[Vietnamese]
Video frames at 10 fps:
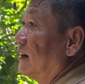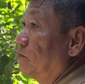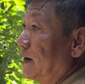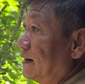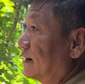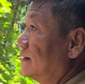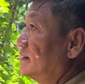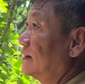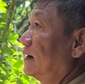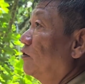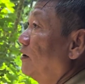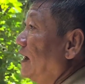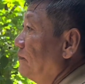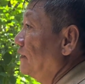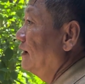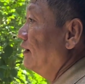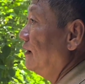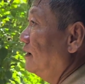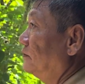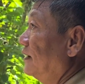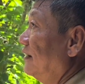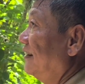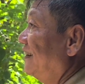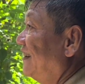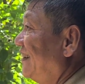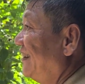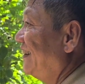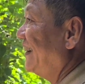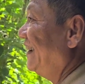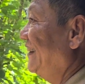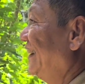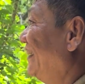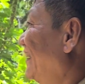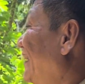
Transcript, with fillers: không bị gì cái giường mình phải mình nói phải nói rõ chở lỡ mấy bả à. không thích làm giường